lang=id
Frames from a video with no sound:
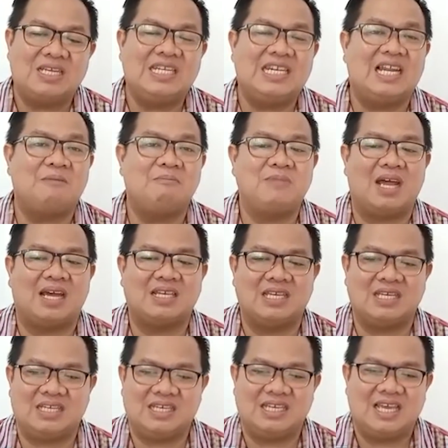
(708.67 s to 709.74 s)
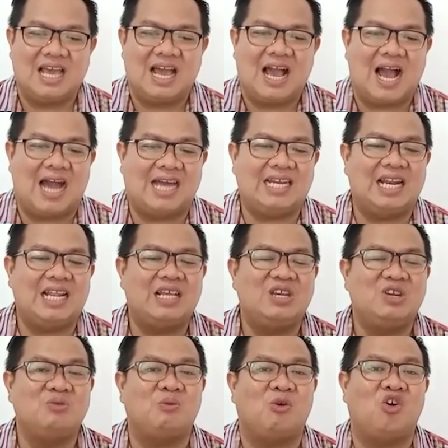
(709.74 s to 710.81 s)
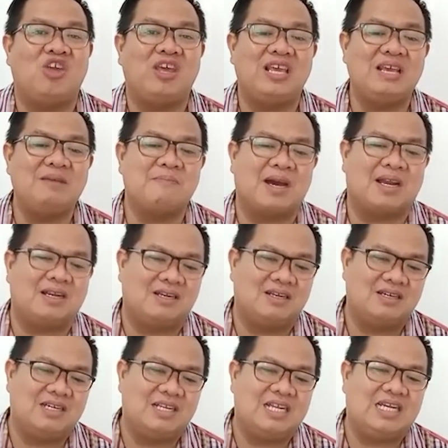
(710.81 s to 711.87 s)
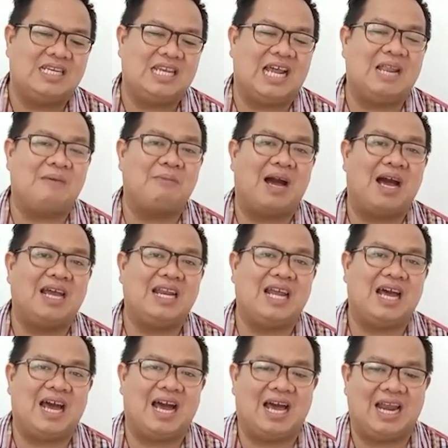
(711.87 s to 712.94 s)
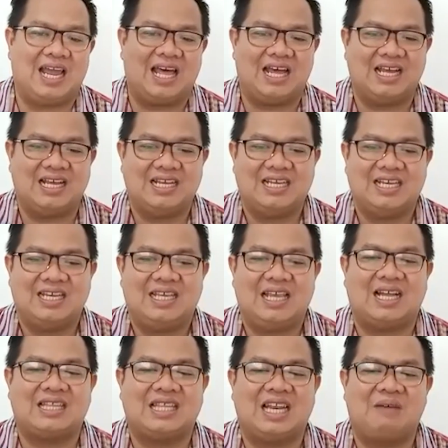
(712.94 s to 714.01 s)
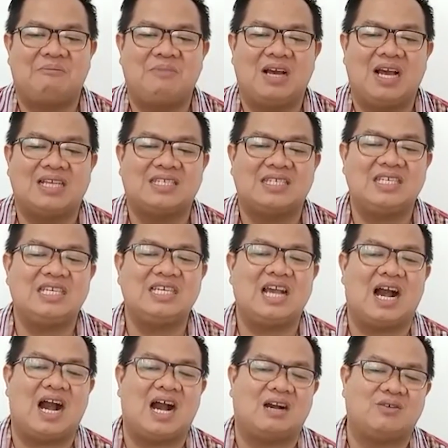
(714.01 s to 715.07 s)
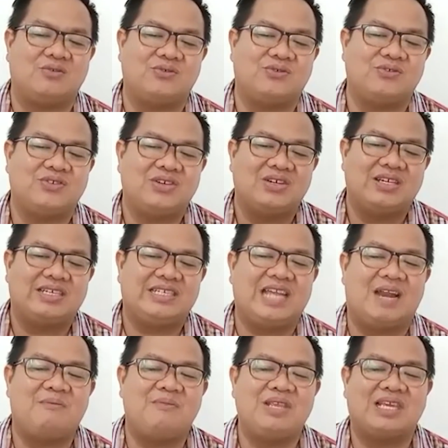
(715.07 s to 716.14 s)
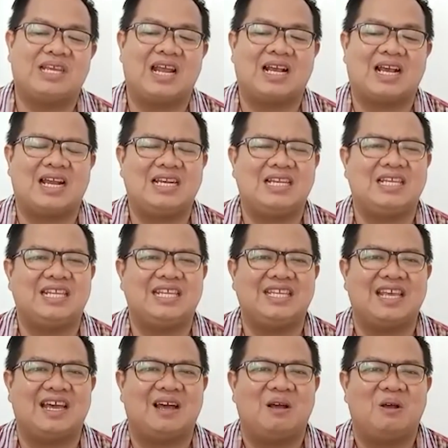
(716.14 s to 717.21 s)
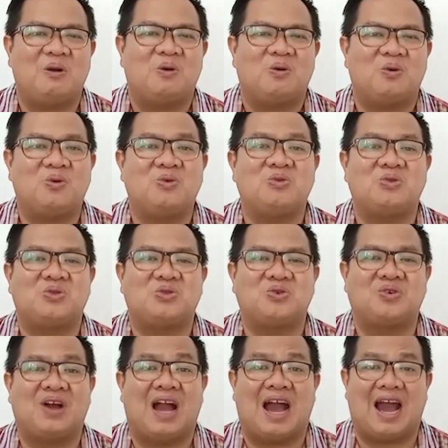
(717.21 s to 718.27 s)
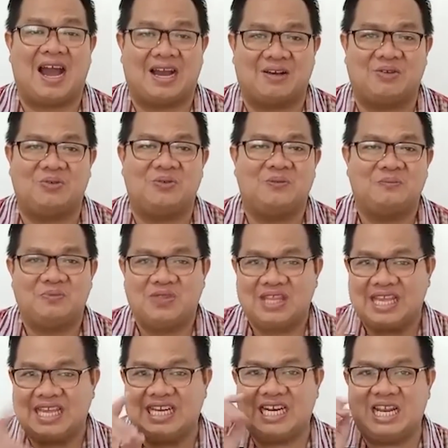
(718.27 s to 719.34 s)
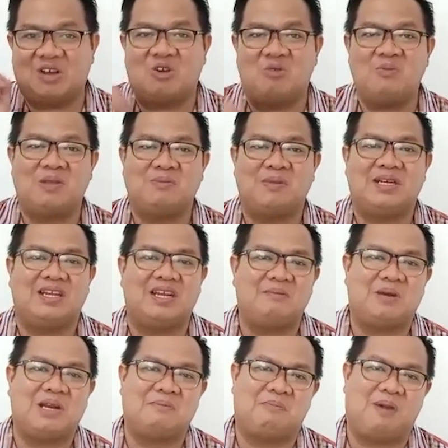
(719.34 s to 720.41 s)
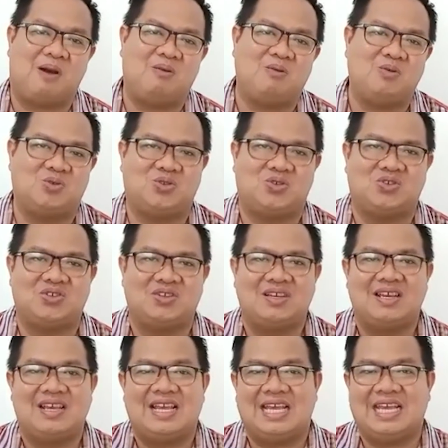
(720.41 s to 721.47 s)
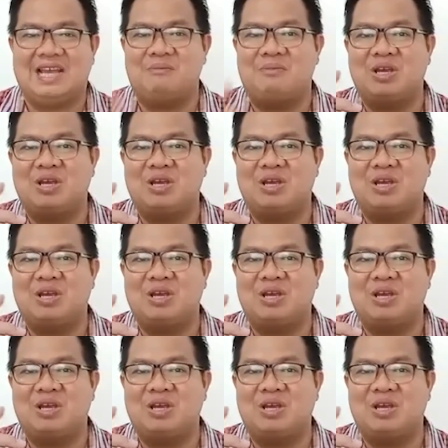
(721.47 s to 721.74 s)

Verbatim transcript: di dalam daging adalah hidup oleh iman dalam anak Allah yang telah mengasihi aku dan menyerahkan dirinya untuk aku. Inilah komitmen daripada Paulus. Ia